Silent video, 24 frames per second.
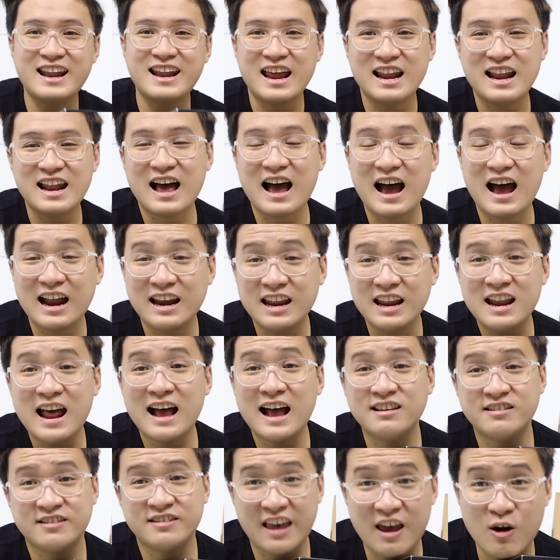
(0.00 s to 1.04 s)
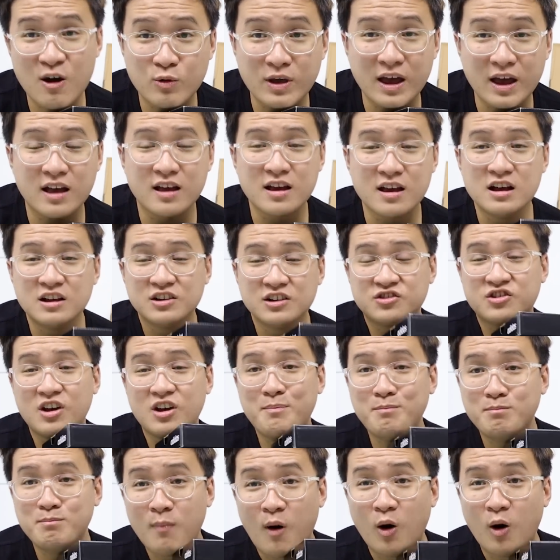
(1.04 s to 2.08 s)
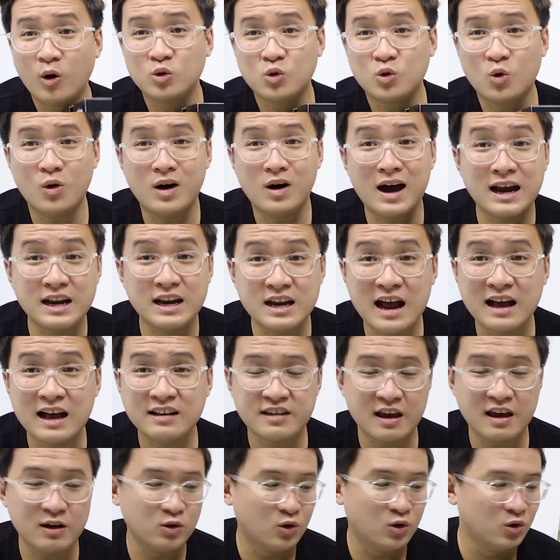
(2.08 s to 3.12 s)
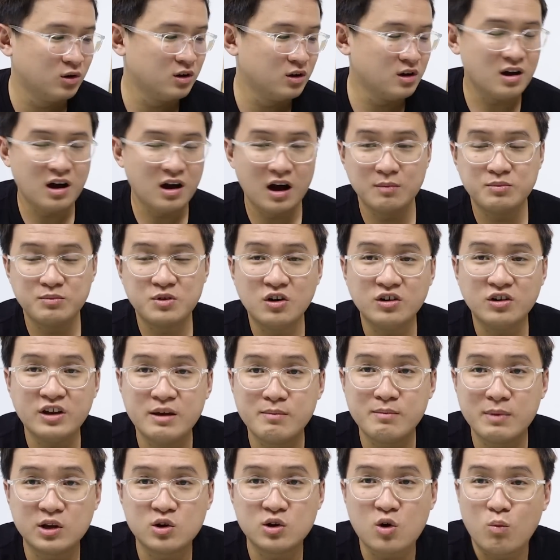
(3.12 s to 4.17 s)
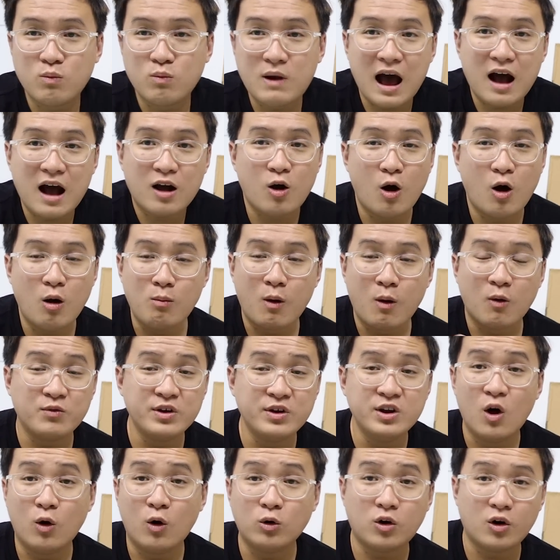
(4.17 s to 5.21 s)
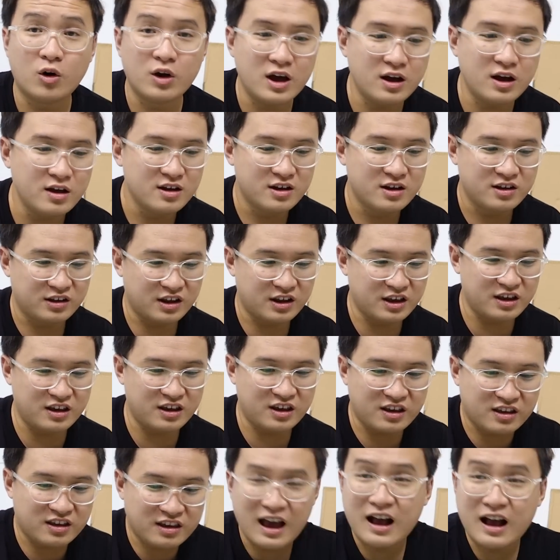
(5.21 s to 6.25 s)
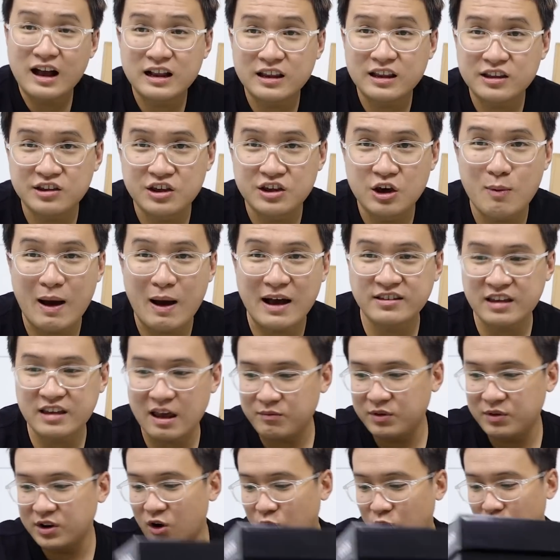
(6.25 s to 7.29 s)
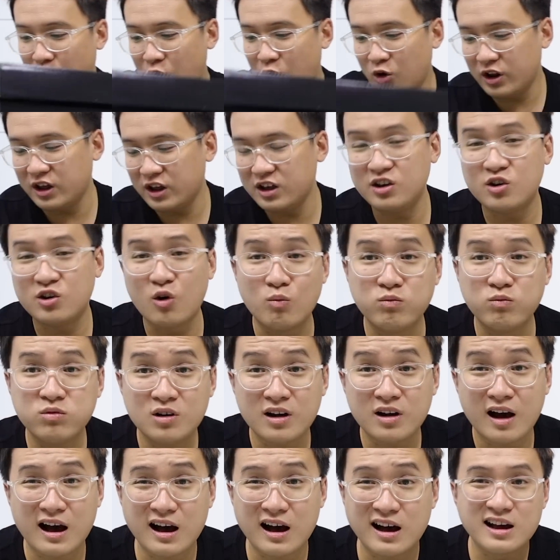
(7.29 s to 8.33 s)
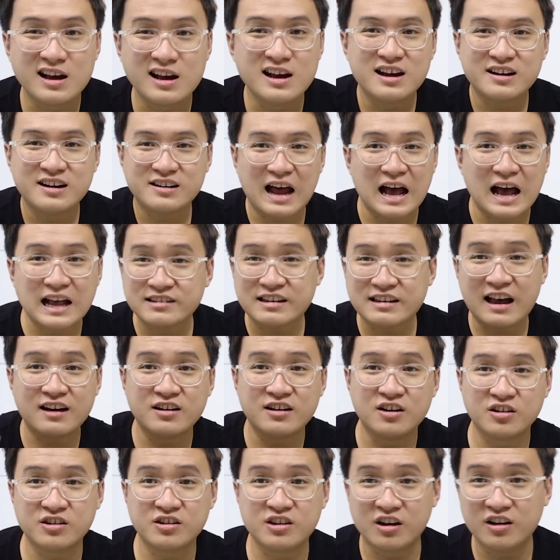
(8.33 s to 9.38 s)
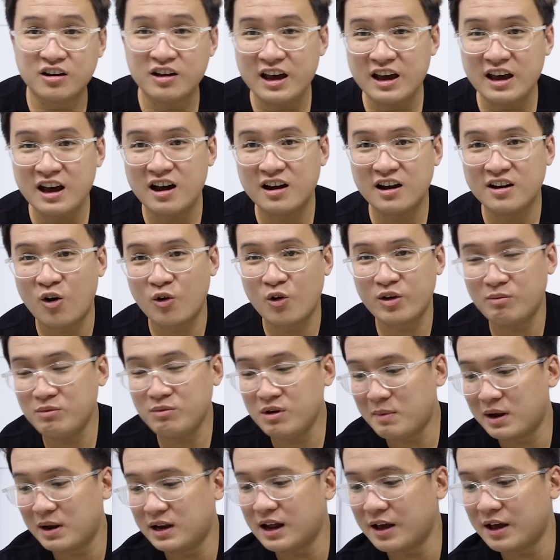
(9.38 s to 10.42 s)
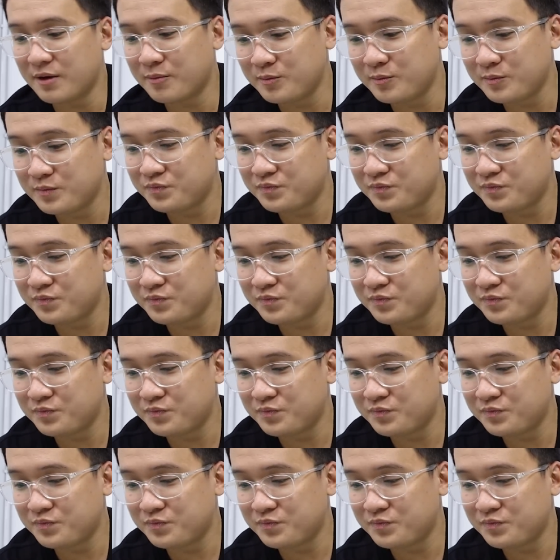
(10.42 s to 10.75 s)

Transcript: cái này là Adidas sale nha shop mall của Adidas sale luôn hôm trước thì mình cũng đã có một video rồi á thì chắc nhiều bạn xem video đó thì cũng uh, đã săn được những cái à, đôi giống như mình nè